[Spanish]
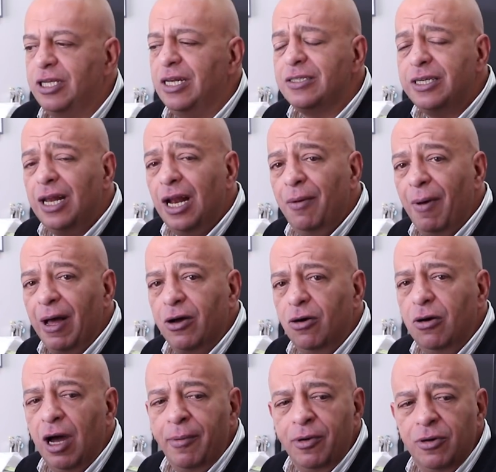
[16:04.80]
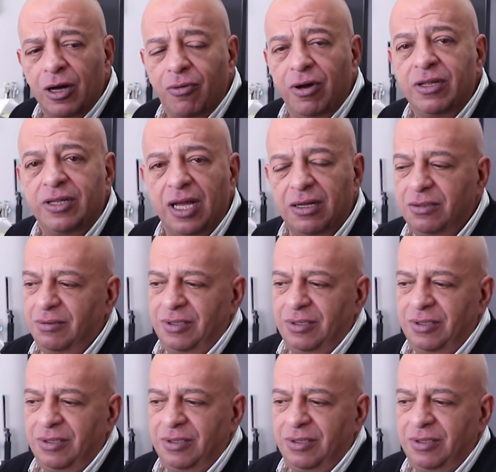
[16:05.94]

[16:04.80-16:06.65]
tienes que ir al banco a abrir una cuenta,